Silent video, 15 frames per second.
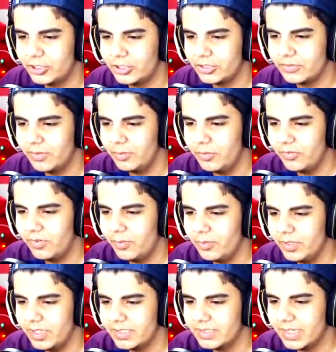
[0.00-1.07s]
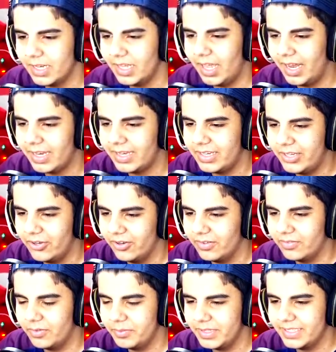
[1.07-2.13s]
Vamos, vamos deixar aqui, ó.
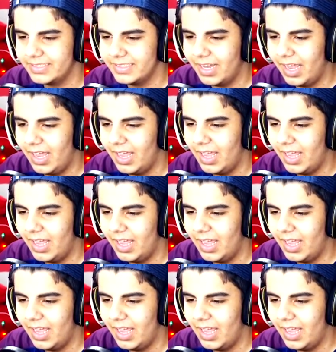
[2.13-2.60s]
Vamos deixar